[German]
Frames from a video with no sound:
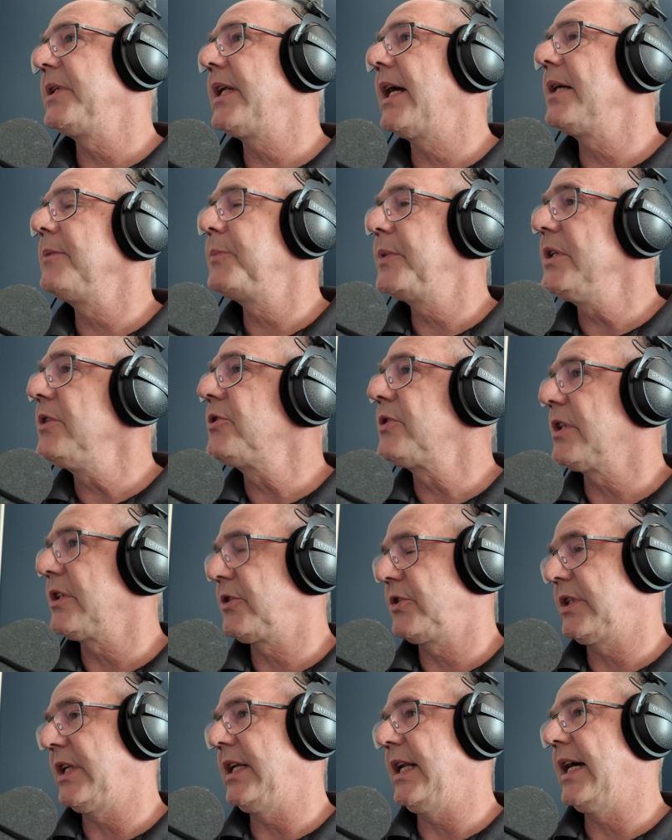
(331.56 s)
mit
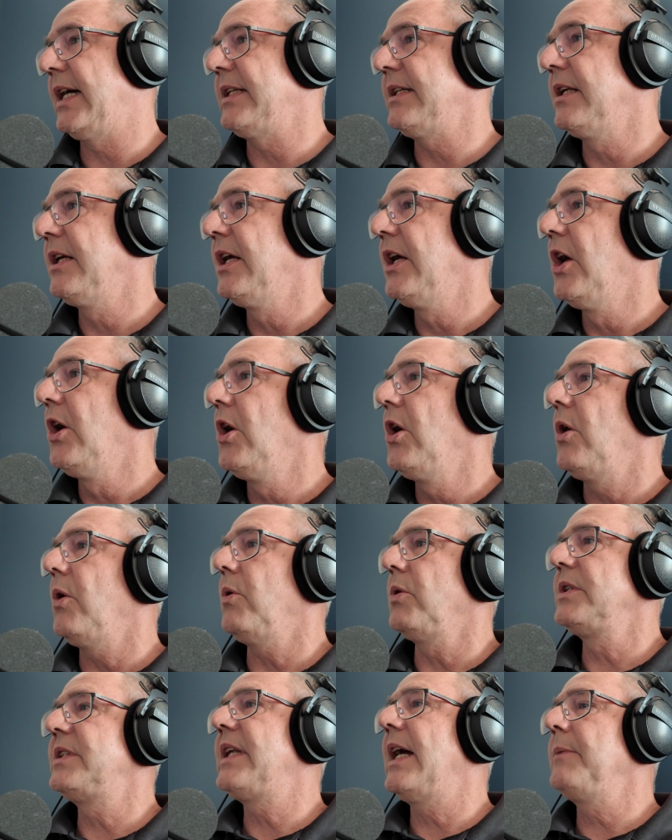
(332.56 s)
IP-Schnittstelle an. Mhm.
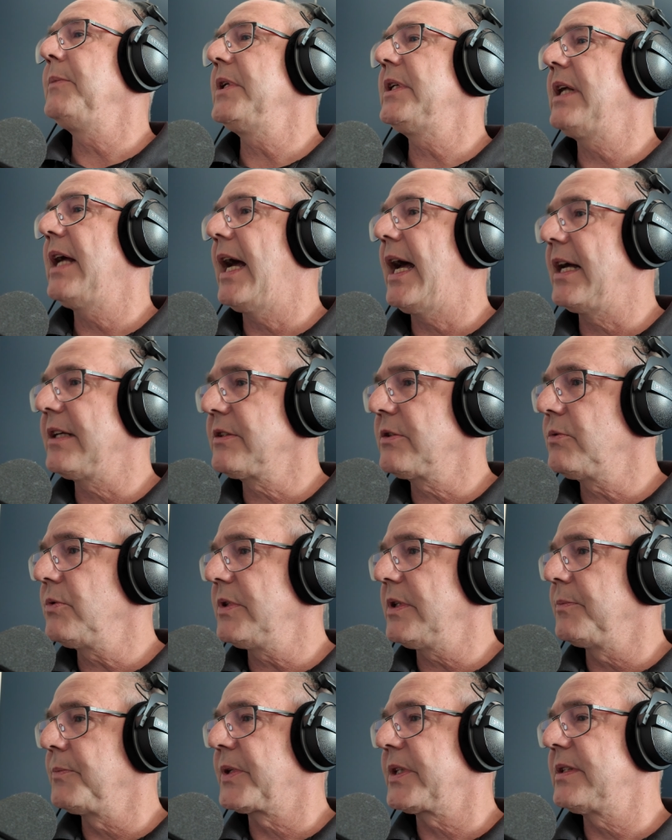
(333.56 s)
Und damit hast du im